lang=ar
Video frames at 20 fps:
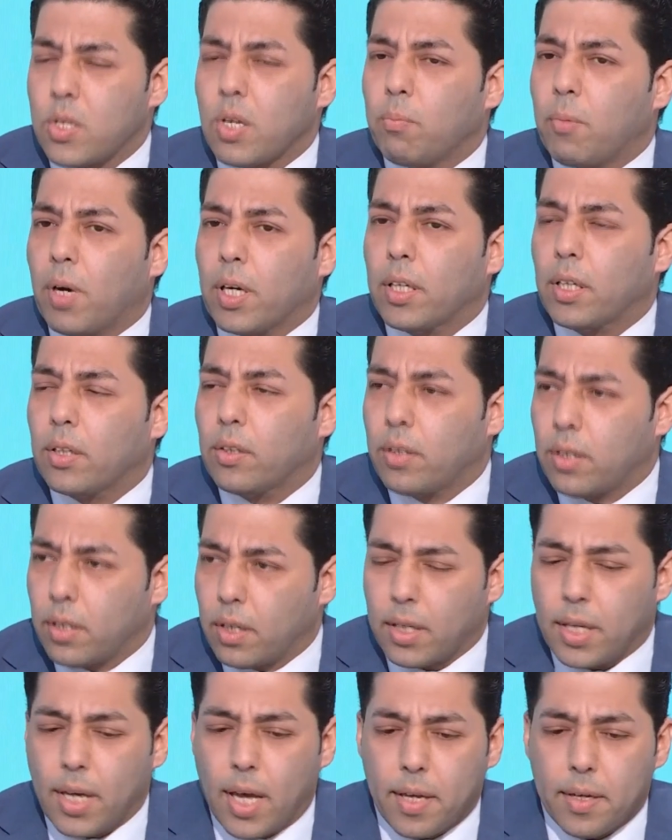اذا المريض
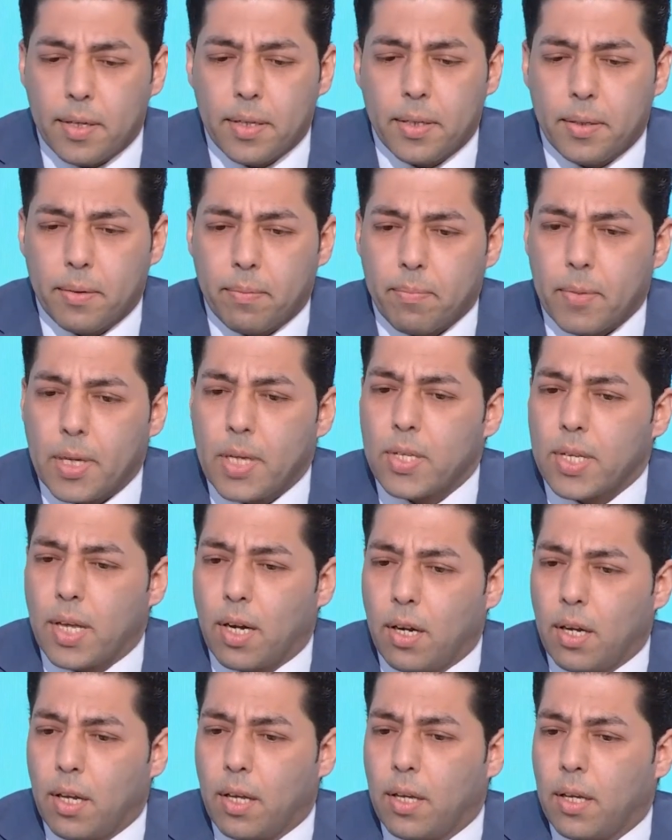يعني اذا
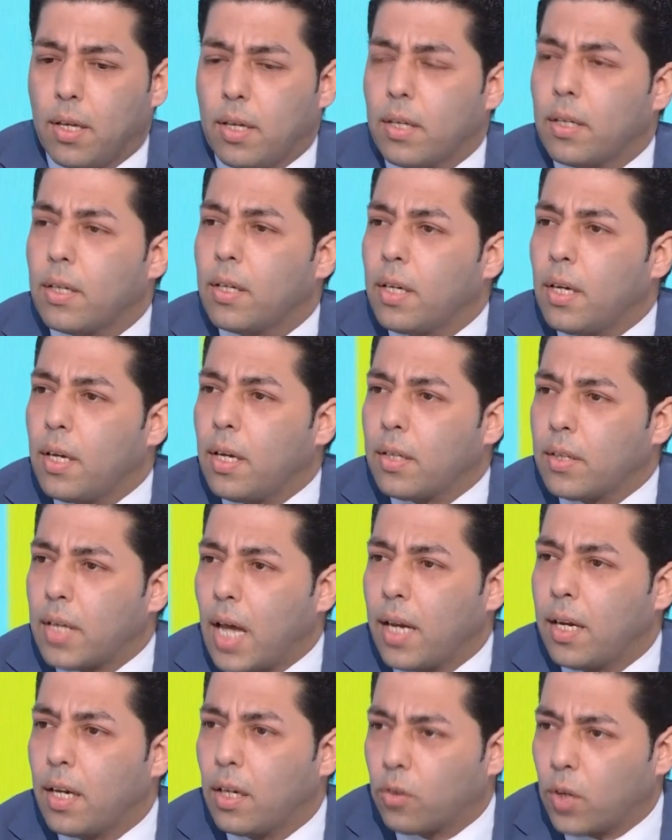
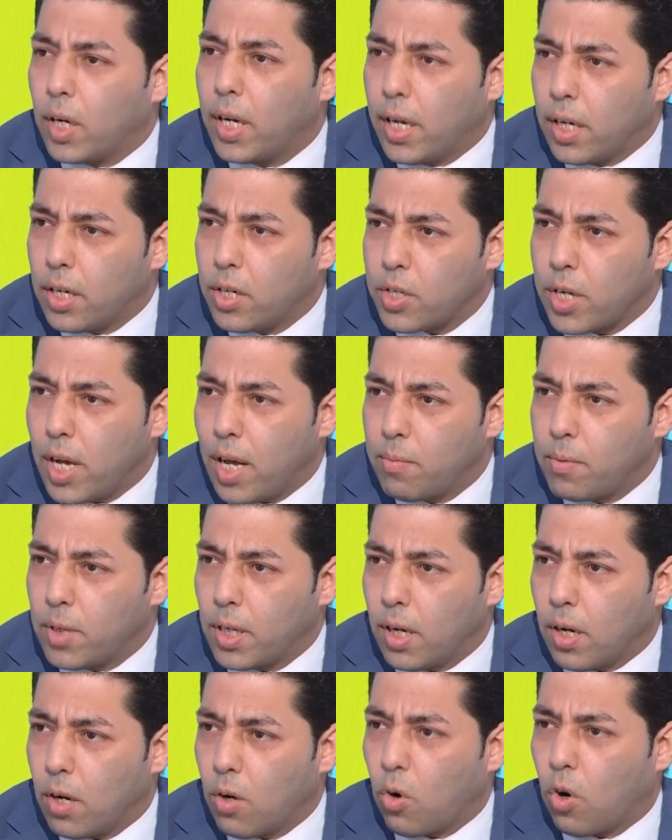التحليل طلع
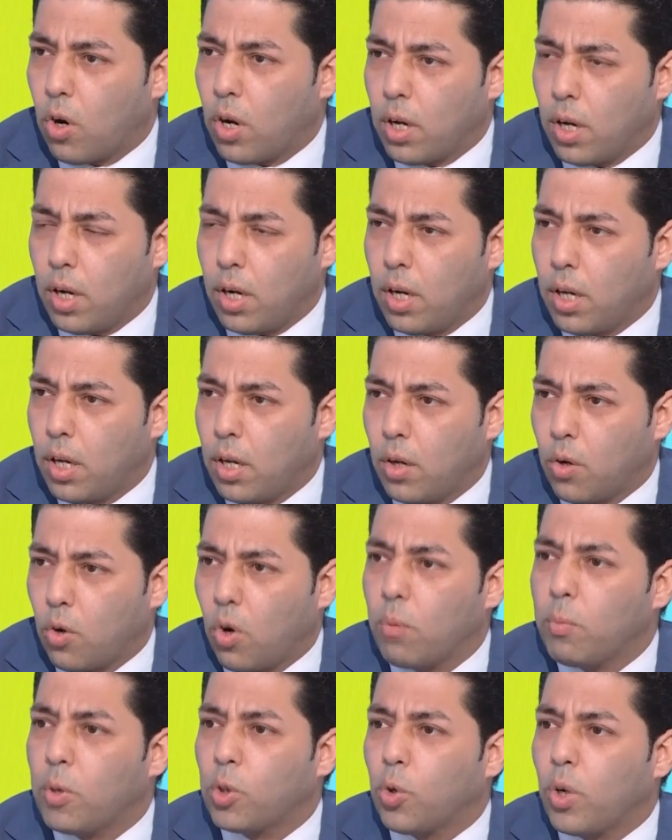ايجابي
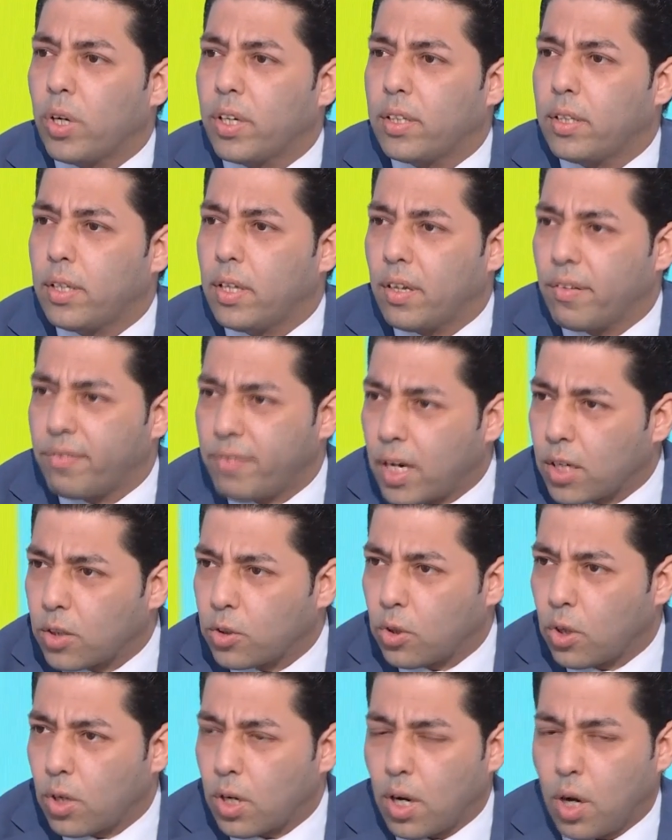الرويماتويد
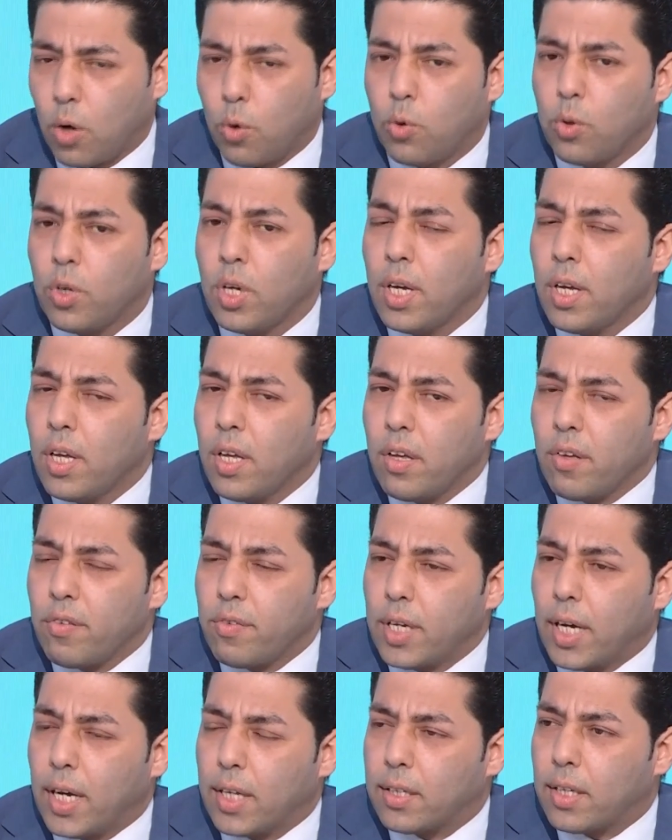فاكتور او
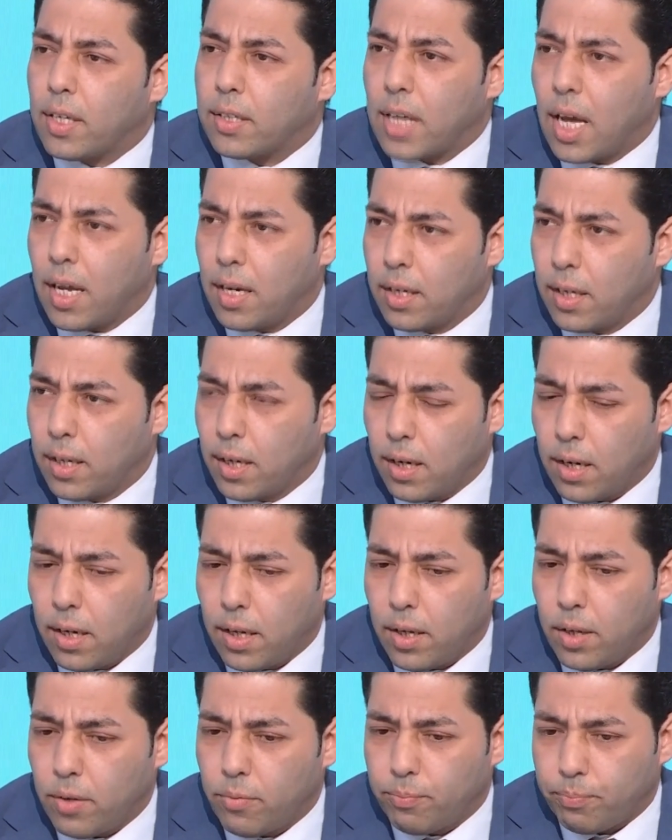في حتى
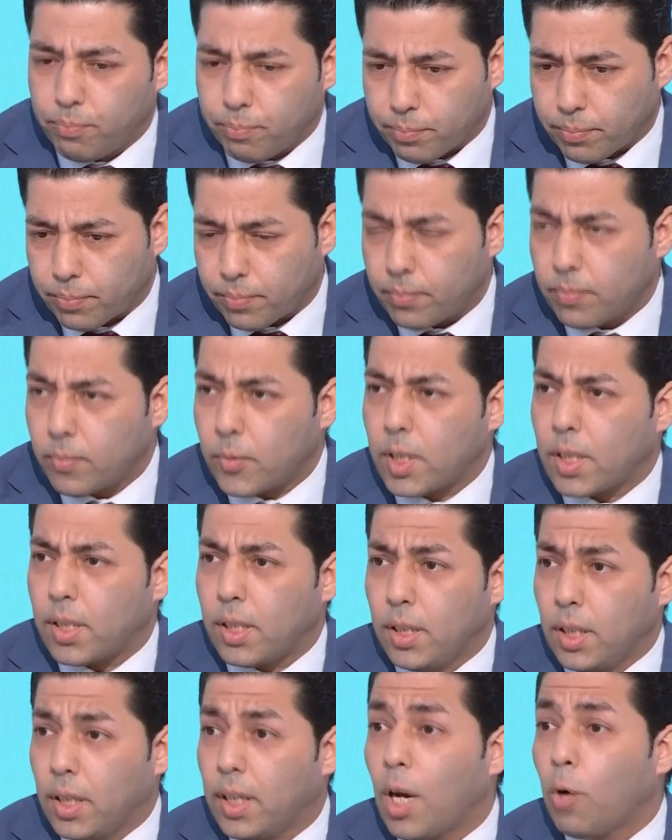تحليل
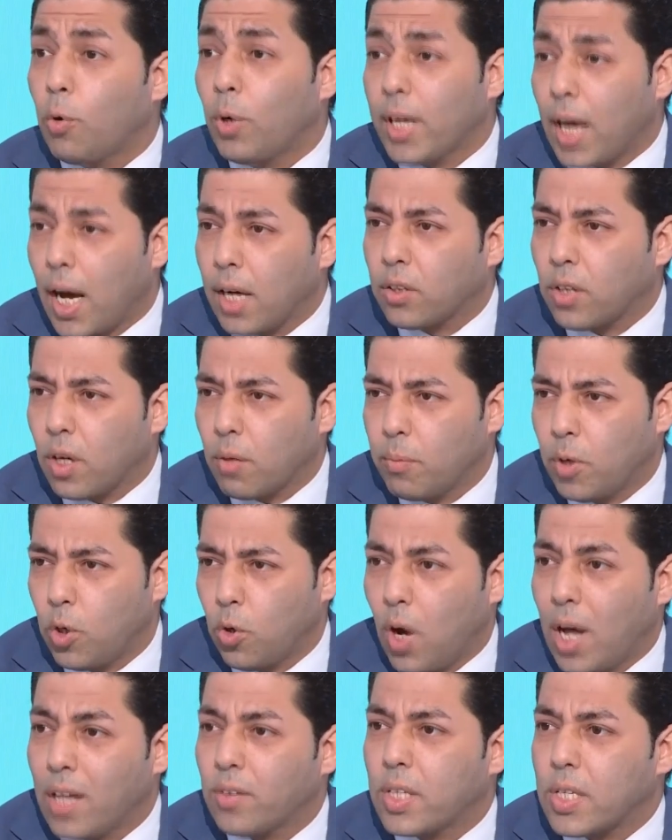نوعي اكثر
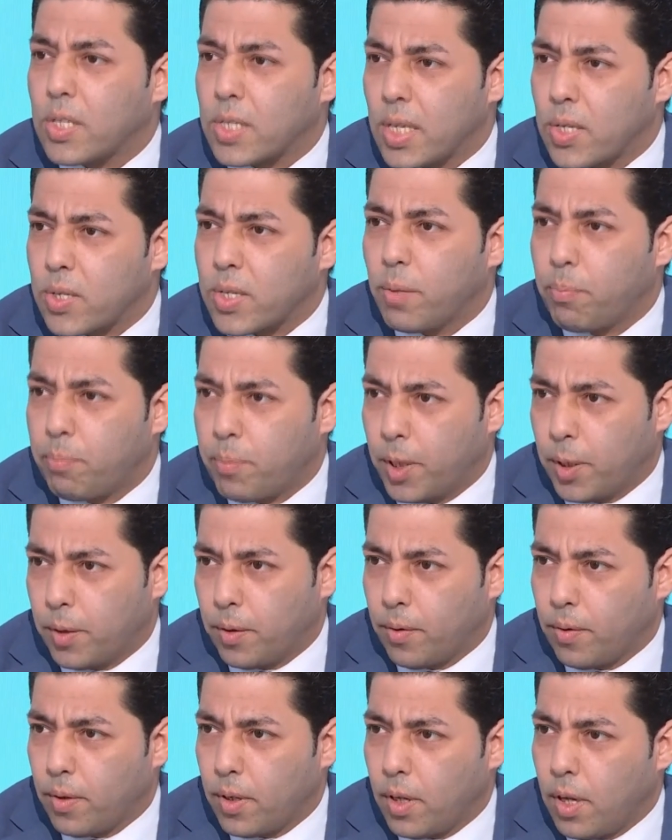منه انتي سيس
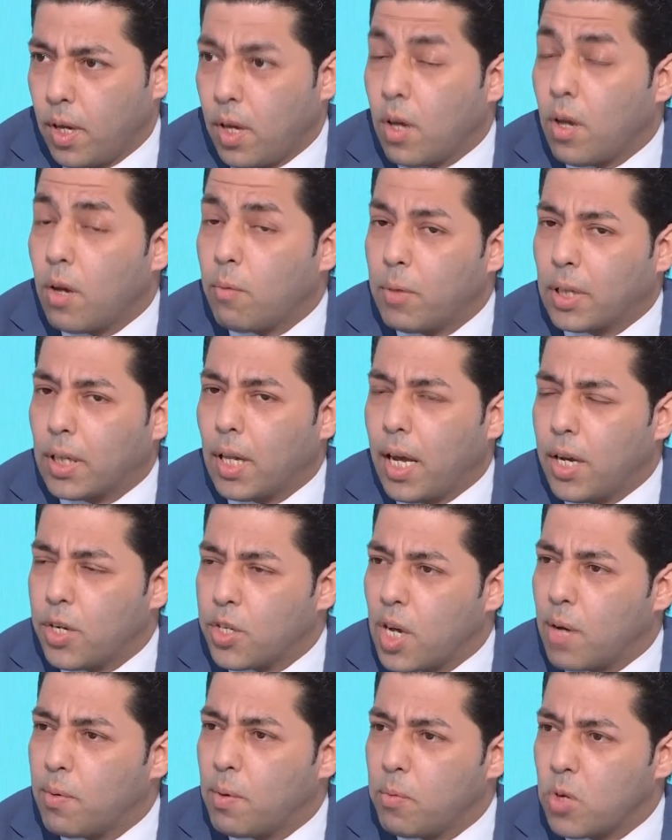بي بيطلع
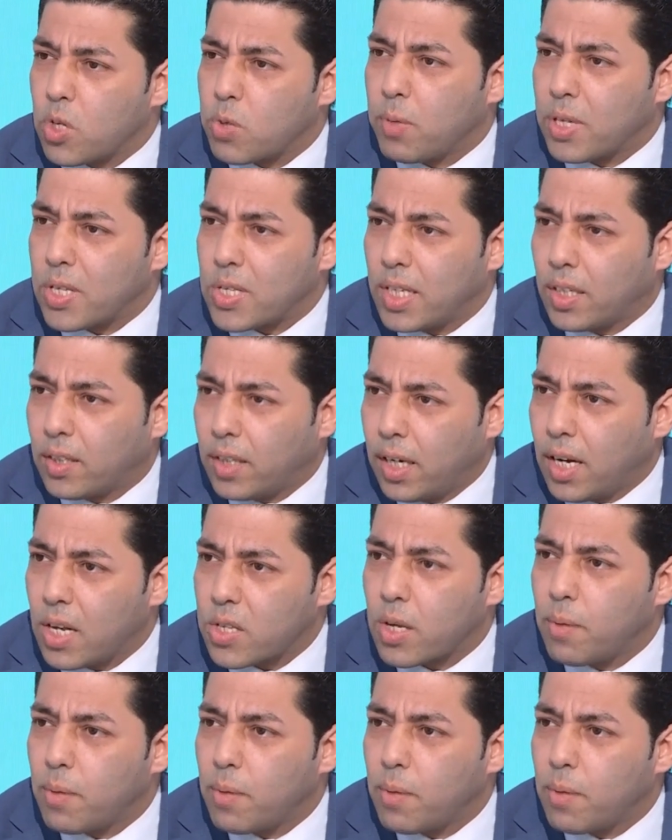ايجابي بنسبه 60